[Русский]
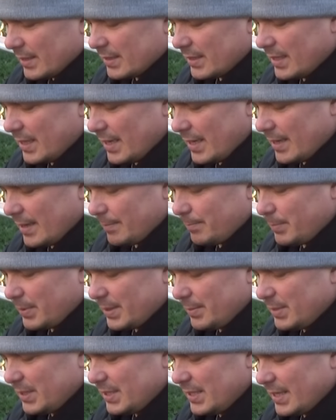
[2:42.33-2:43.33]
Для
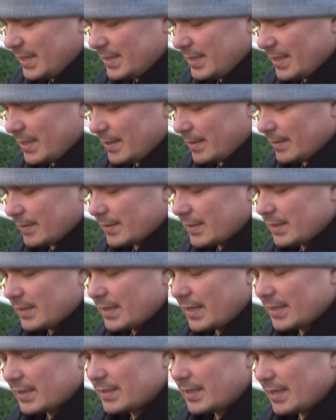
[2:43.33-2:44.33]
применения,
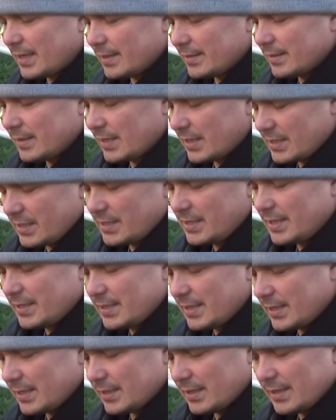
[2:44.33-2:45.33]
когда на
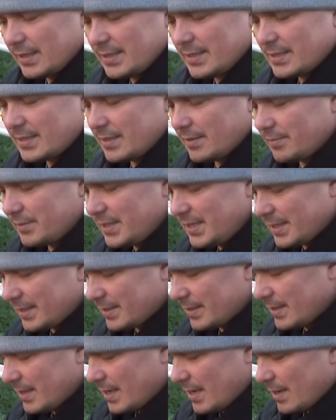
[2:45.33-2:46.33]
растениях листьев нет,
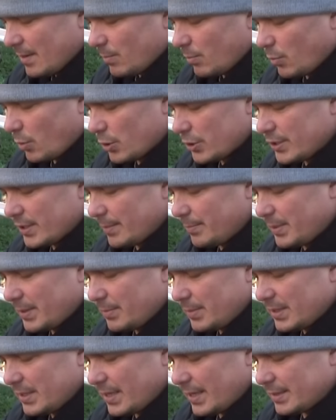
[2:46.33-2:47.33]
можно
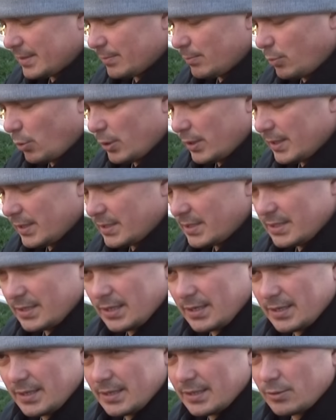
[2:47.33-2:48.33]
применять более
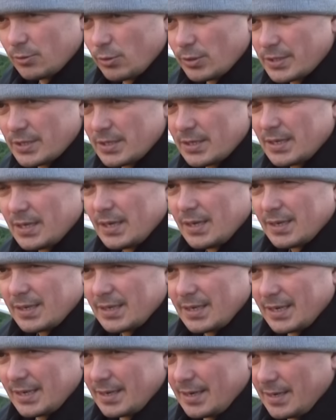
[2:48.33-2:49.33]
сильные дозы.
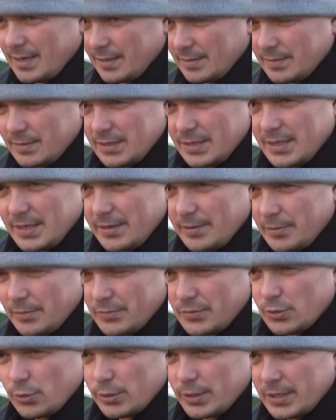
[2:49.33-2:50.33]
Кора
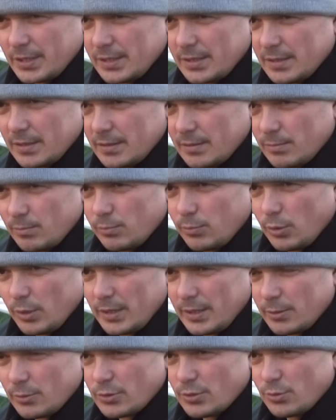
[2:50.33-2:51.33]
деревьев все-таки
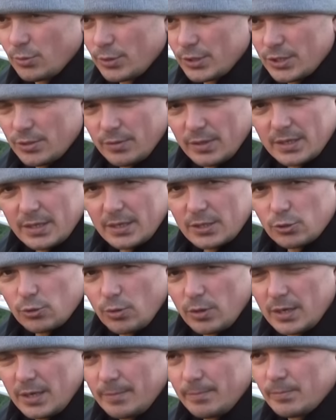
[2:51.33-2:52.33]
более устойчива к
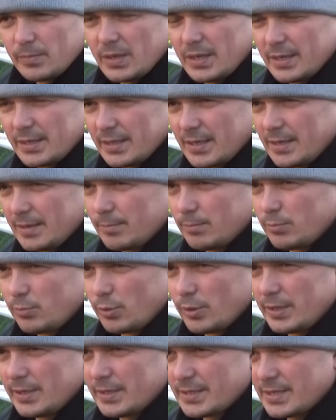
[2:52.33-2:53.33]
ожогам, она
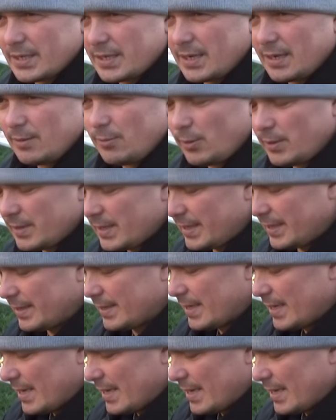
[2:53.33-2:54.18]
более закаленная,